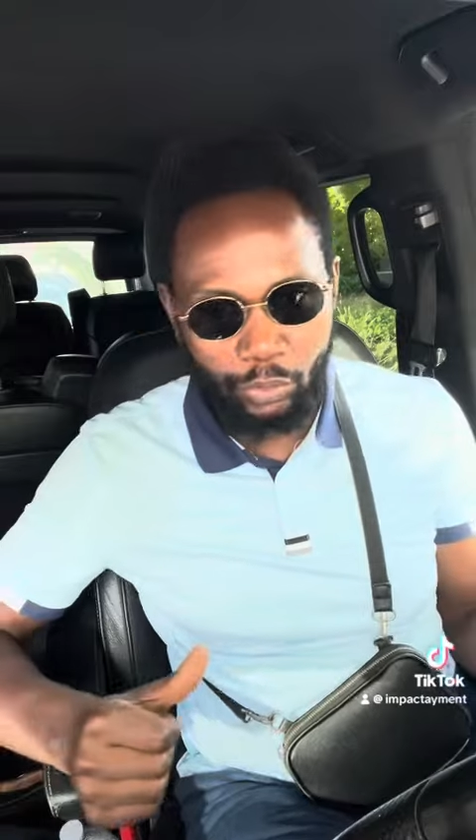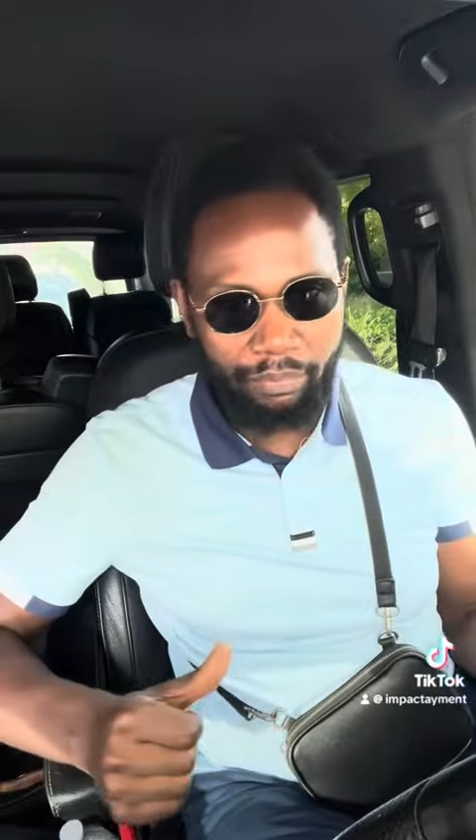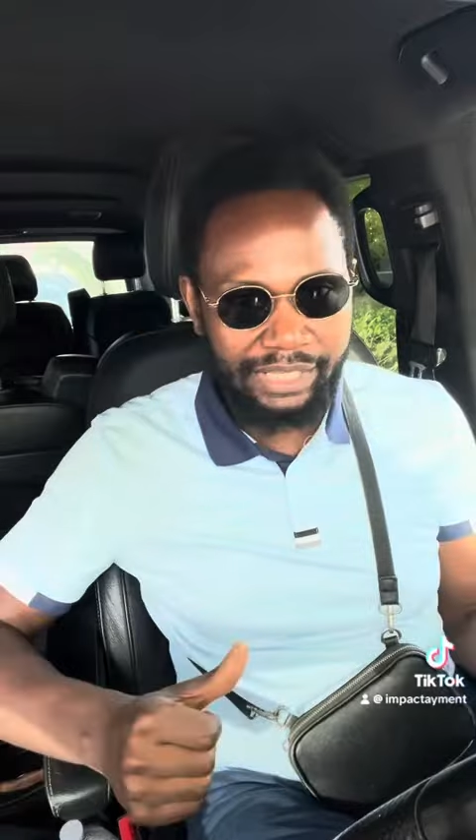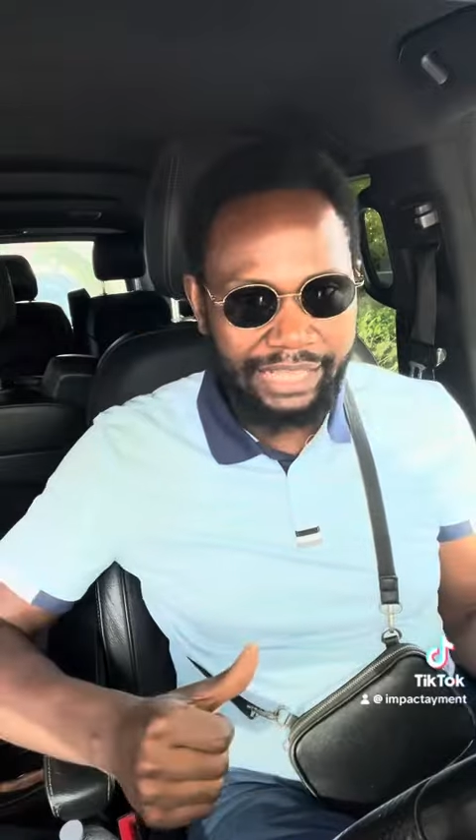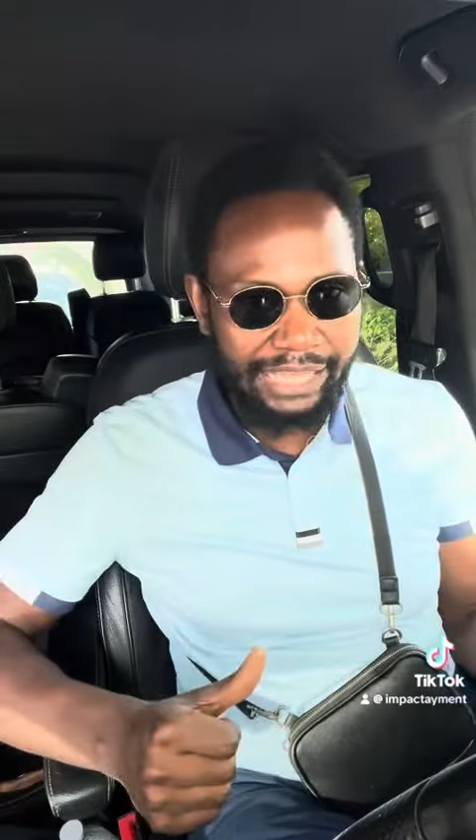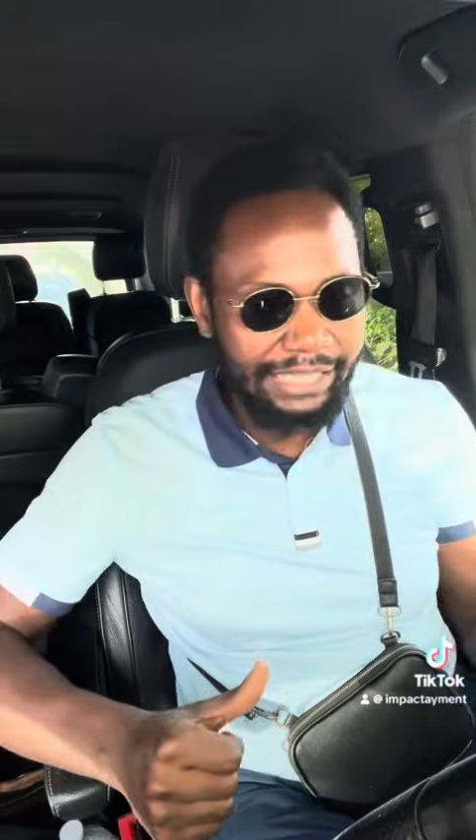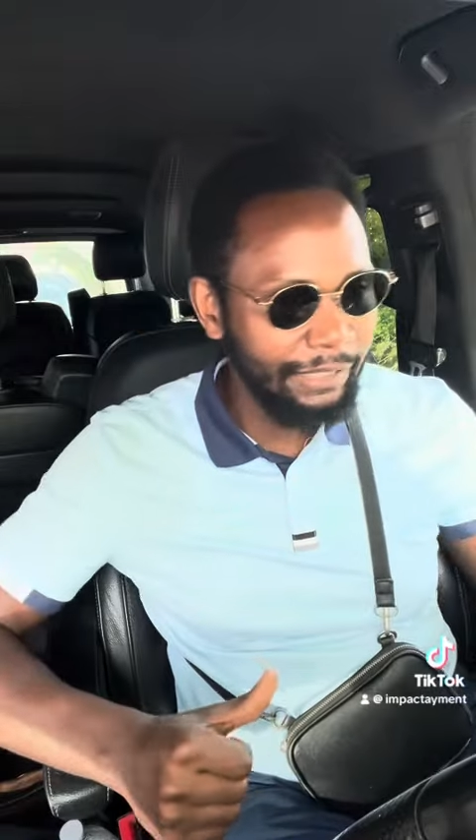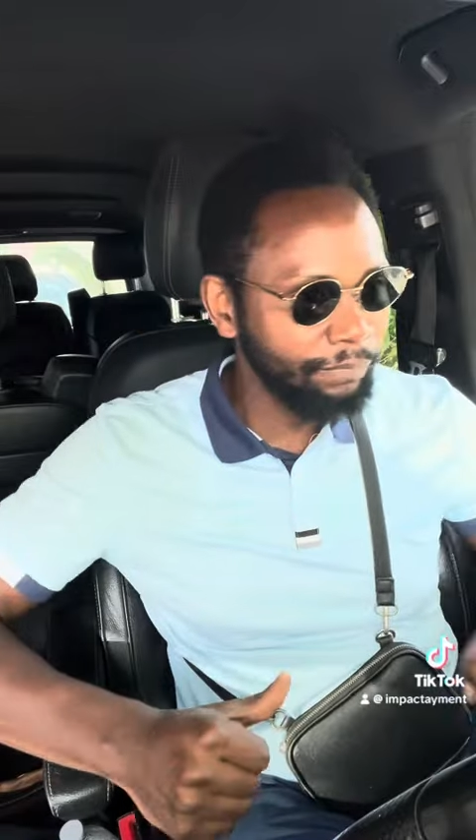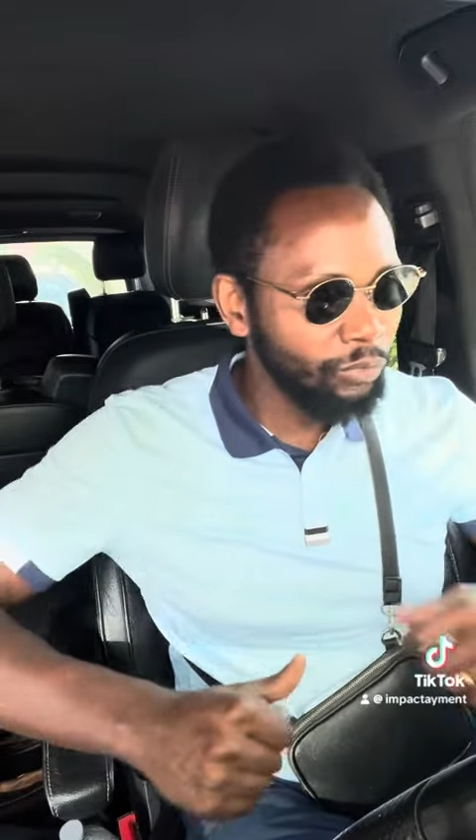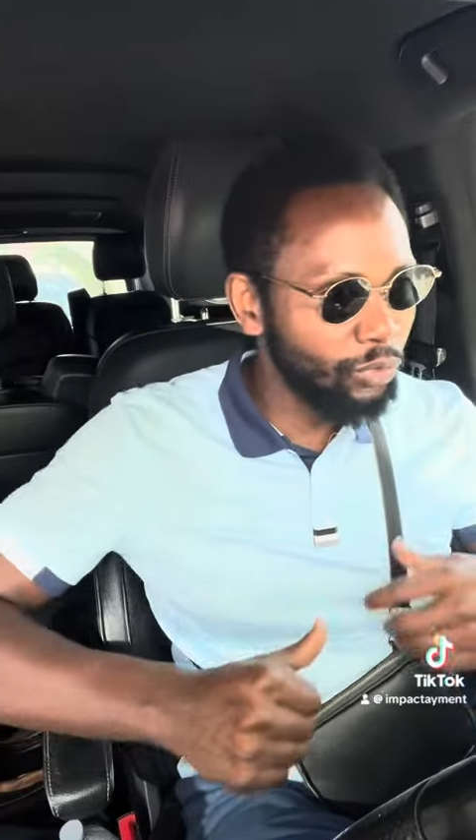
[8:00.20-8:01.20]
le business,
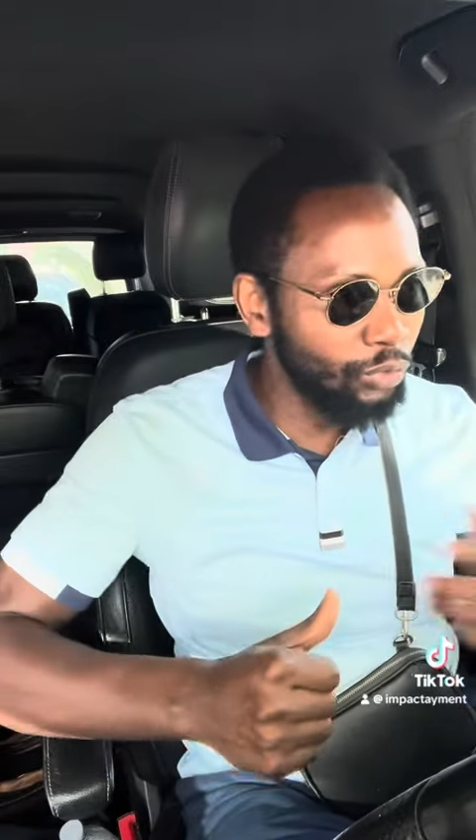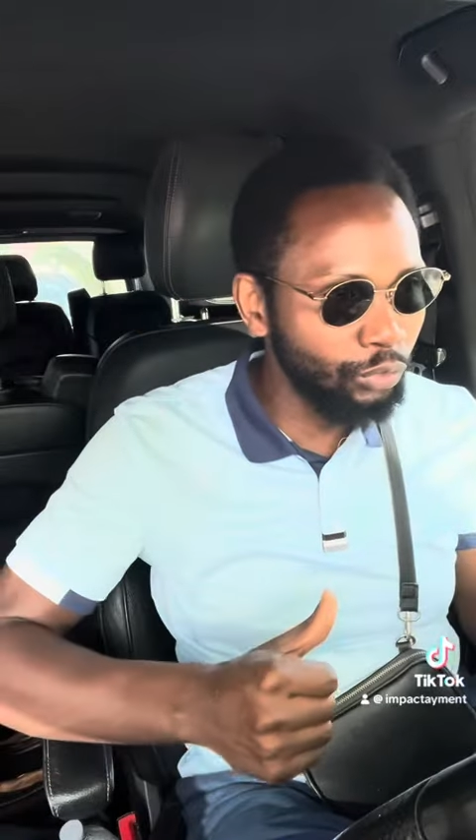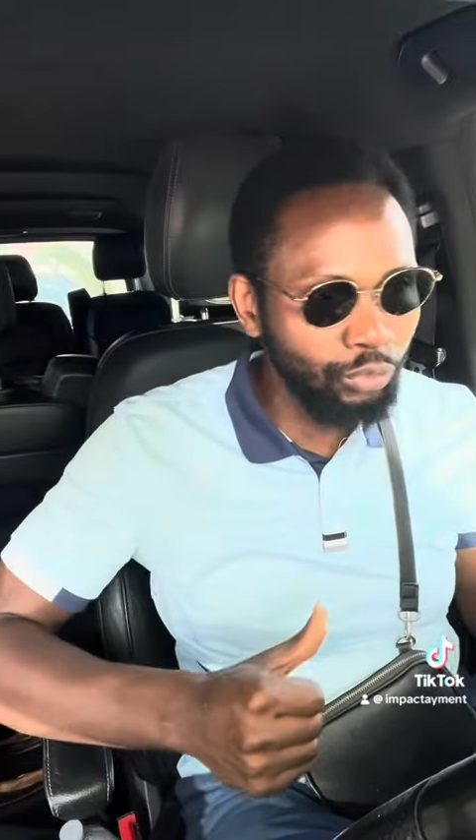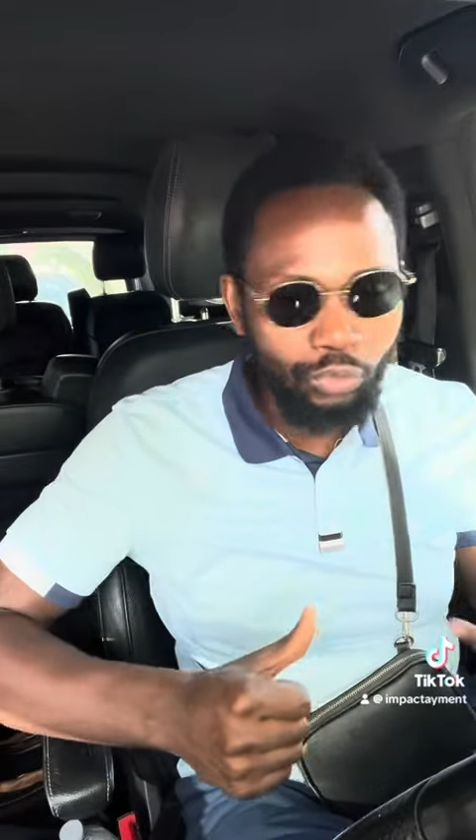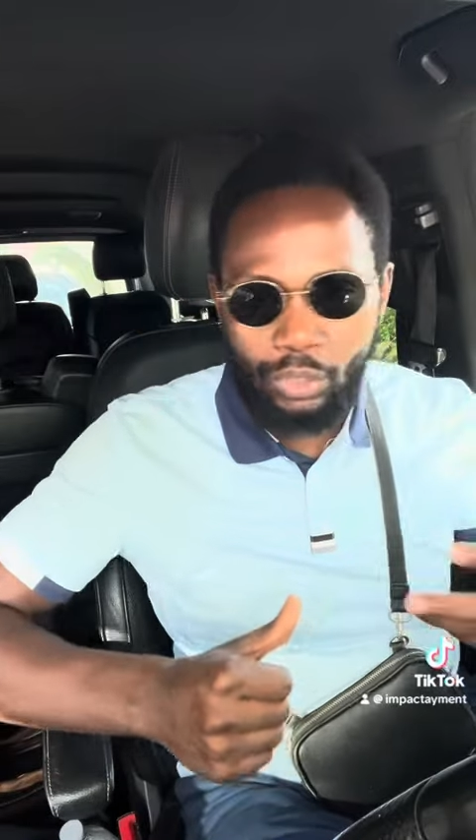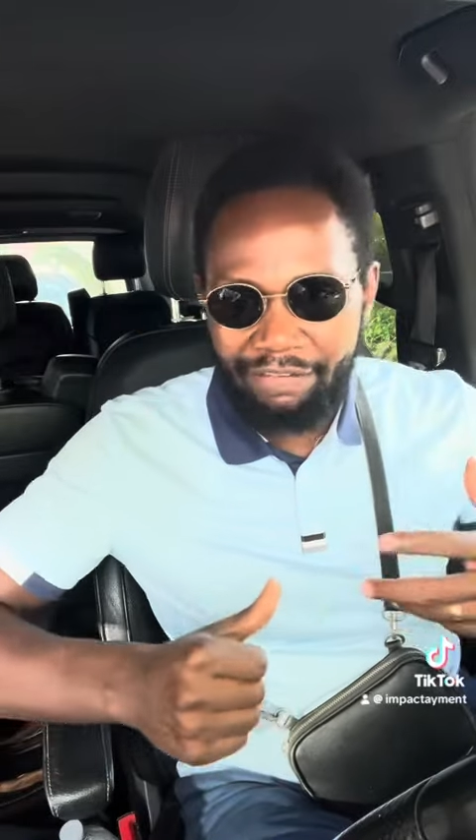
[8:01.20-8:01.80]
ou tout,